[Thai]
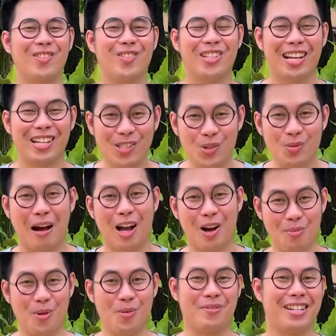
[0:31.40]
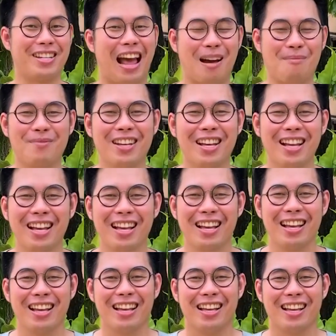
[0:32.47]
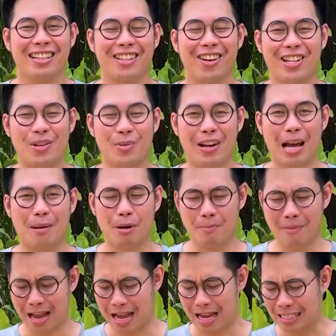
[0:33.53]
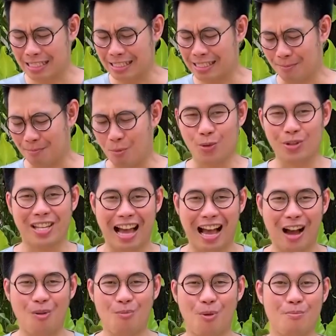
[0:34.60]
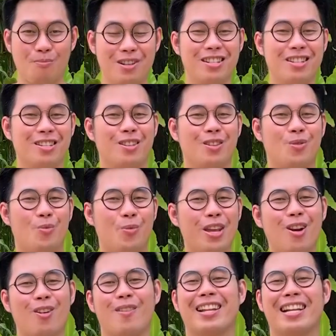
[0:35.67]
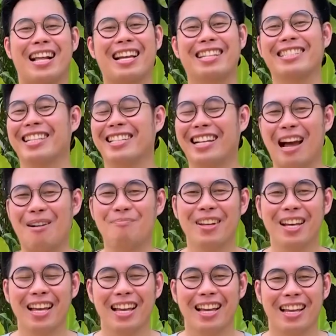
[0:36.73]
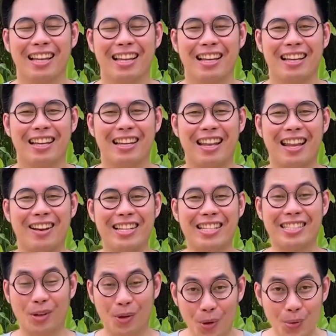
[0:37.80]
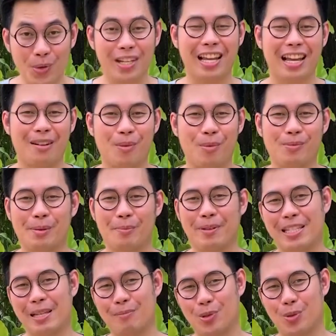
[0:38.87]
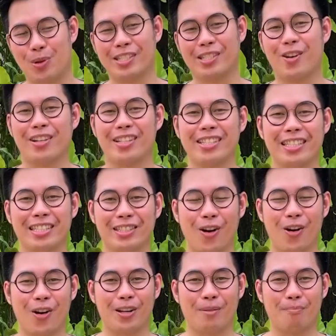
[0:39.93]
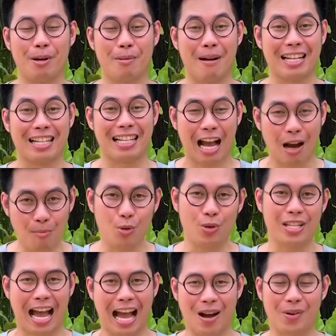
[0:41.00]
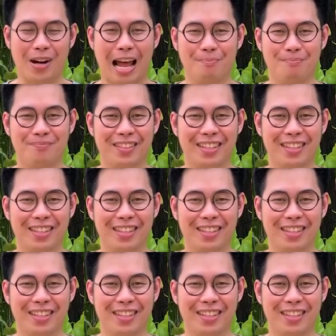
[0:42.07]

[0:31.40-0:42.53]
รับทุกท่านสู่บ้านของผมนะครับตอนนี้เวลาประมาณเจ็ดโมงเช้าผมเพิ่งวิ่งออกกำลังกายเสร็จครับแล้วอีกสักครู่นึงเนี่ยผมจะไปเตรียมตัวสอนหนังสือตอนประมาณเก้าโมงเช้าครับ